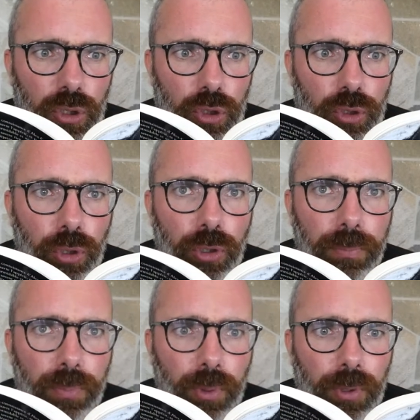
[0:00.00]
je ne
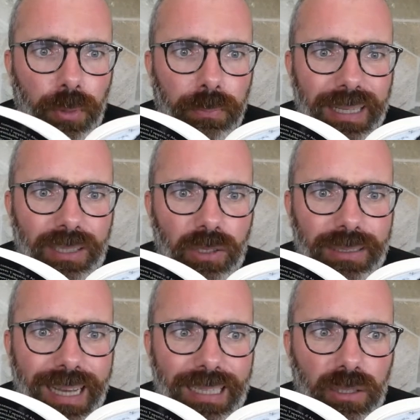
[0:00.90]
peux que mettre en
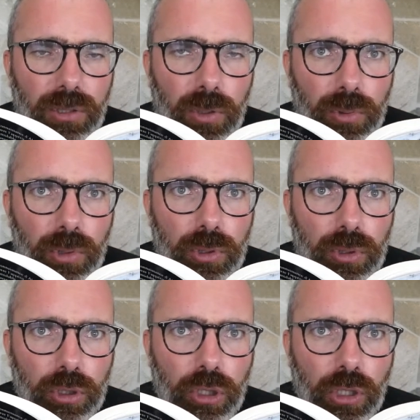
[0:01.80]
garde contre
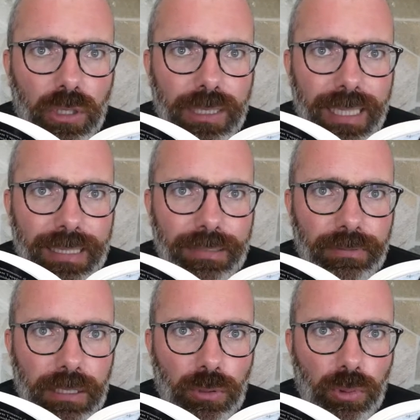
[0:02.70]
ce genre
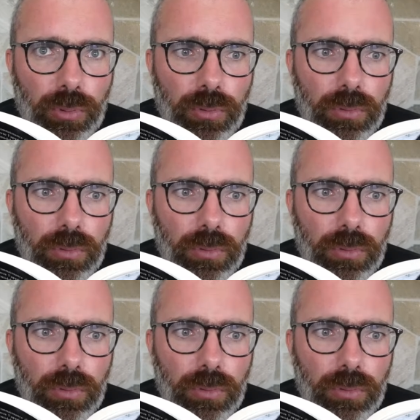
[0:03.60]
d'individus.